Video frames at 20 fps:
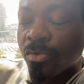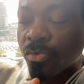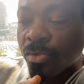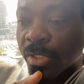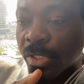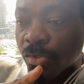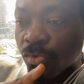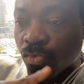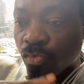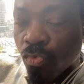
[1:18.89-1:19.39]

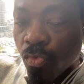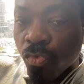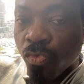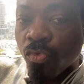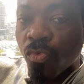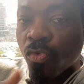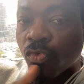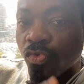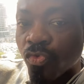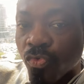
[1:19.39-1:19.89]
qui tourne
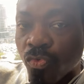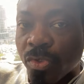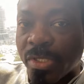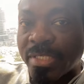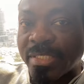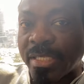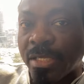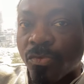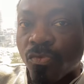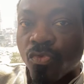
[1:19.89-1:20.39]
autour de
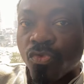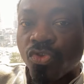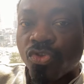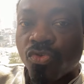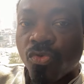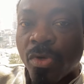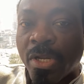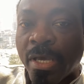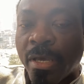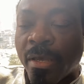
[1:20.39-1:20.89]
cet
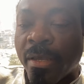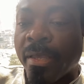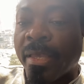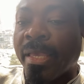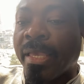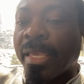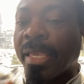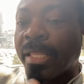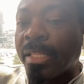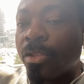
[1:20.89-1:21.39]
audio-là
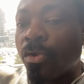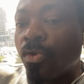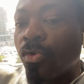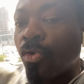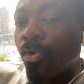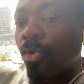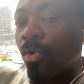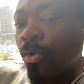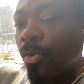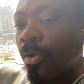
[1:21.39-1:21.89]
et de
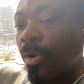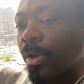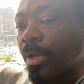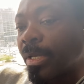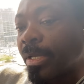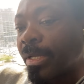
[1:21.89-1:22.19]
l'eau